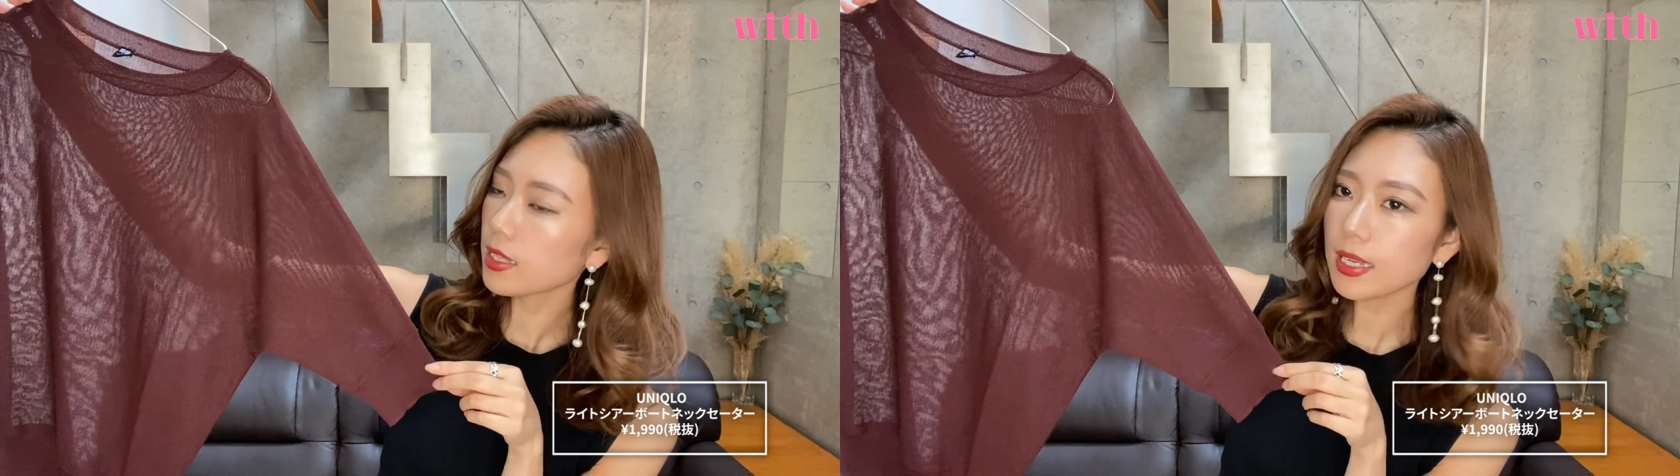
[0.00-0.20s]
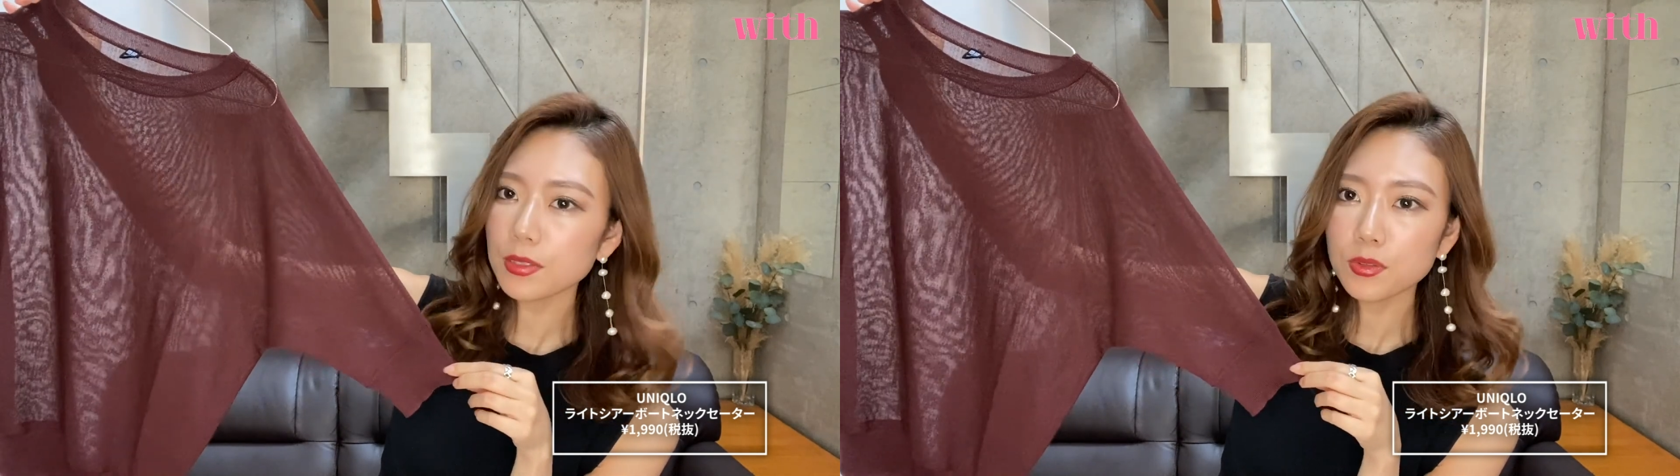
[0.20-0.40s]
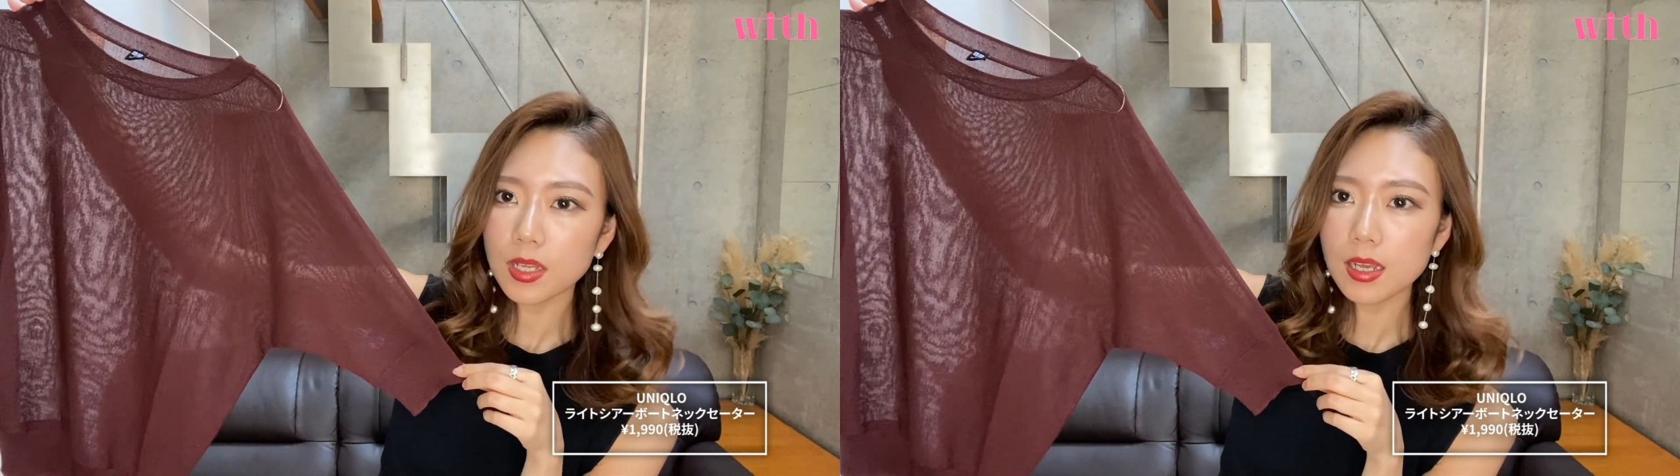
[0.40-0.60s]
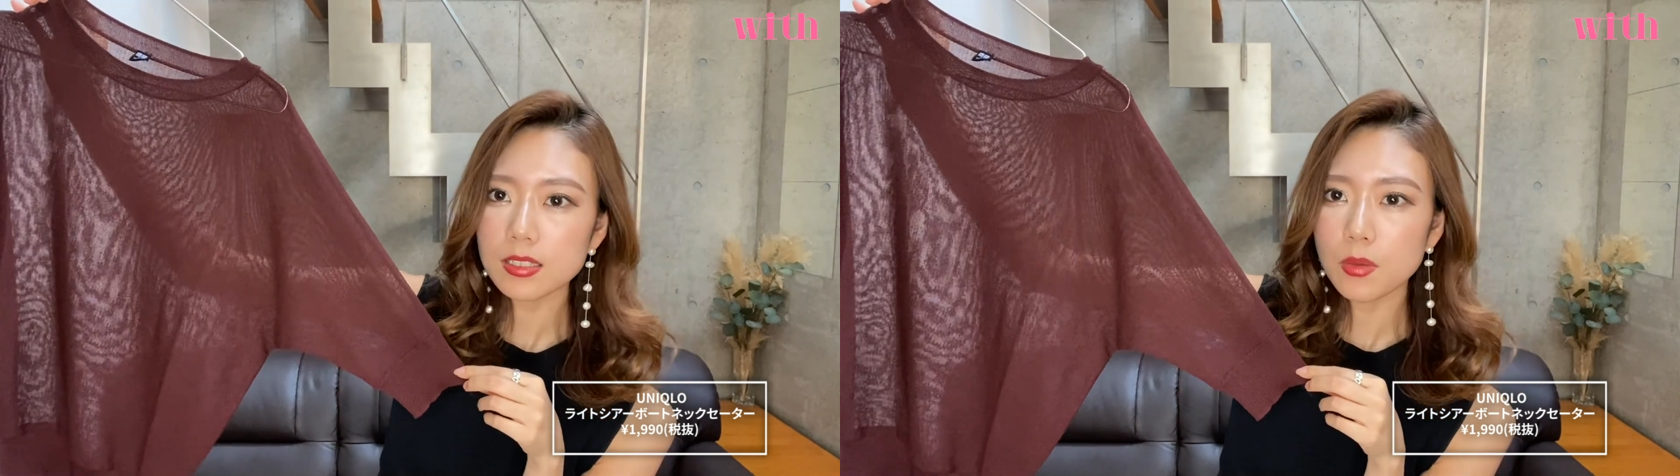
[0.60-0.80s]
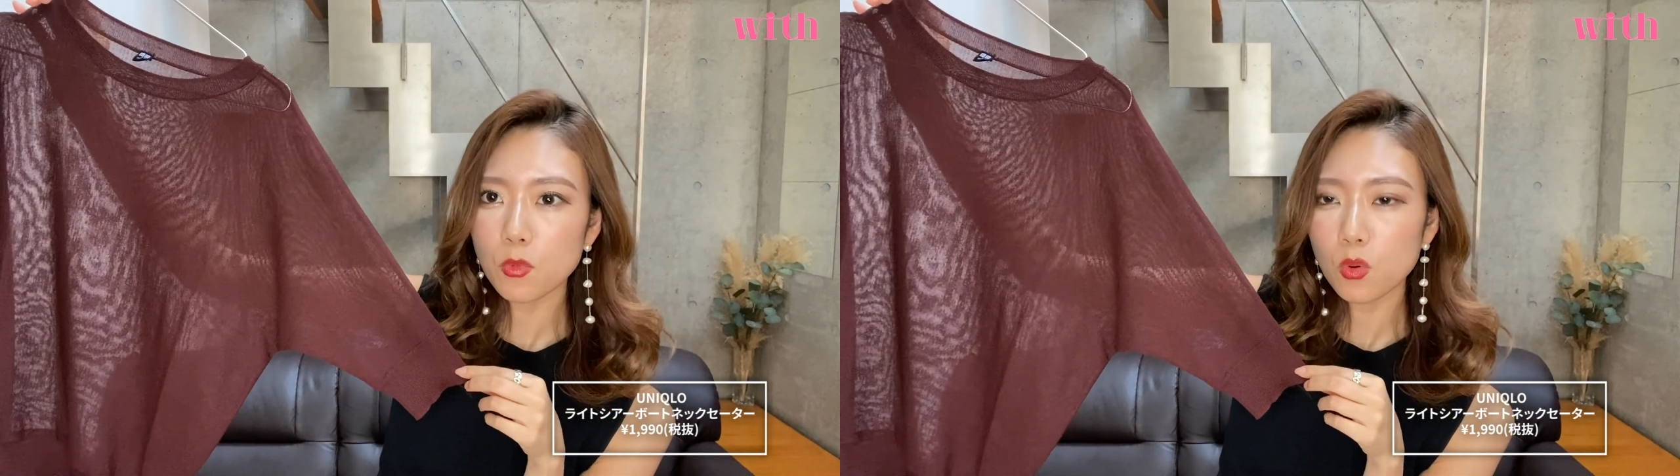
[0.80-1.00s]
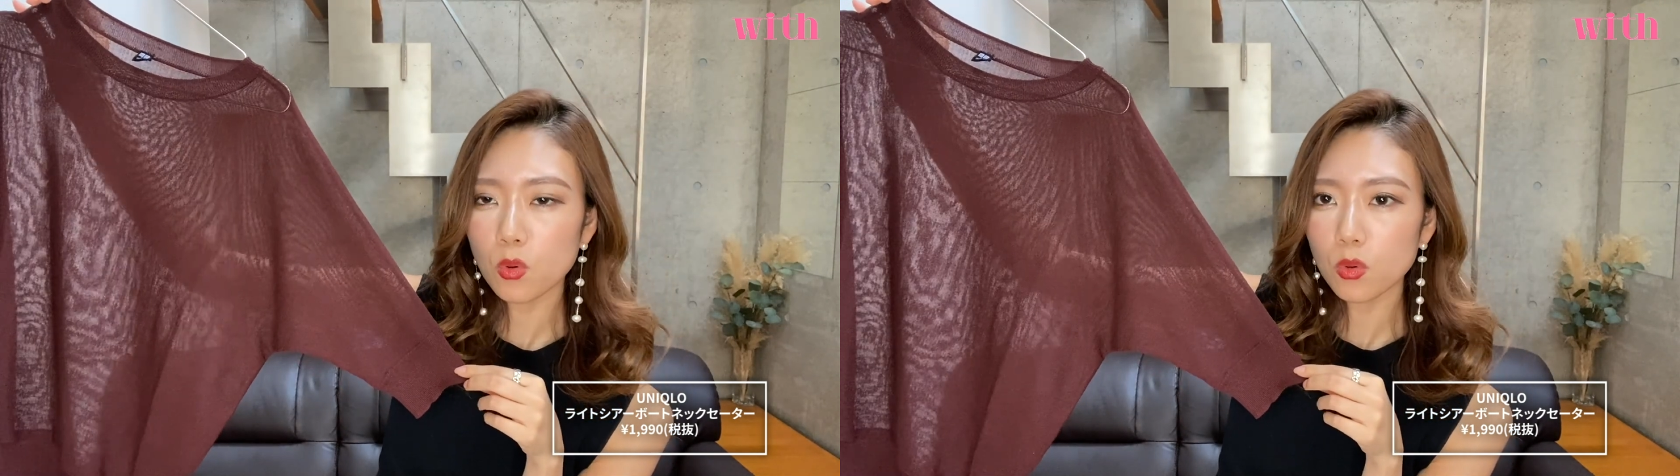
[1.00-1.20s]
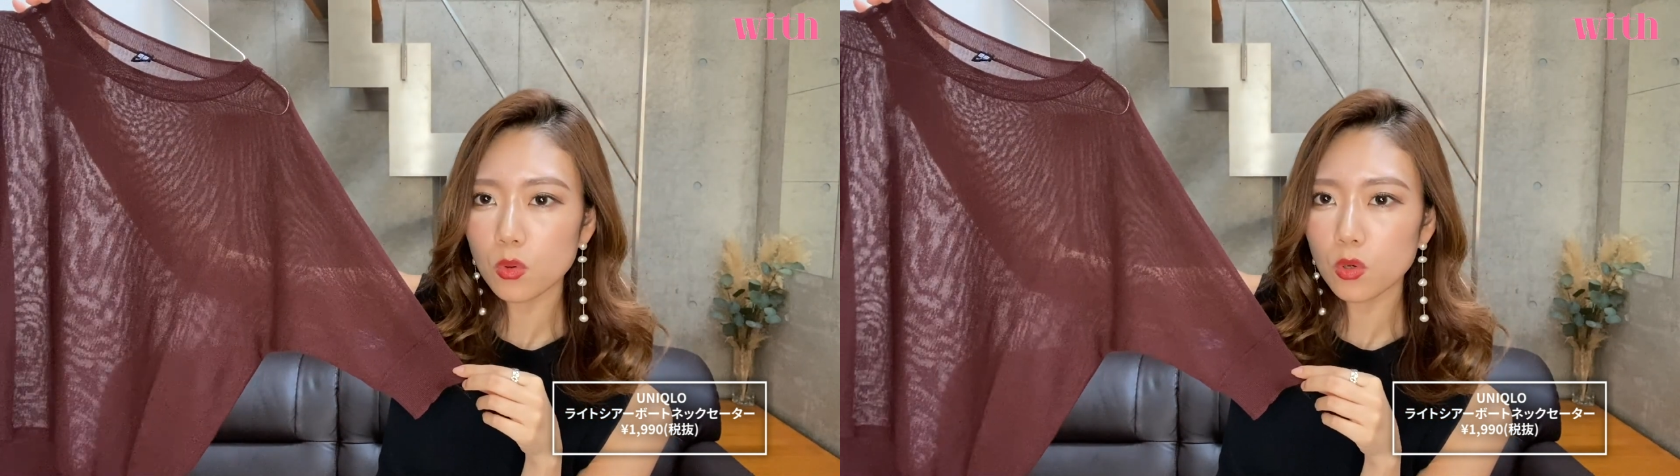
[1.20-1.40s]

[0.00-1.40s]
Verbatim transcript: 丈の長さも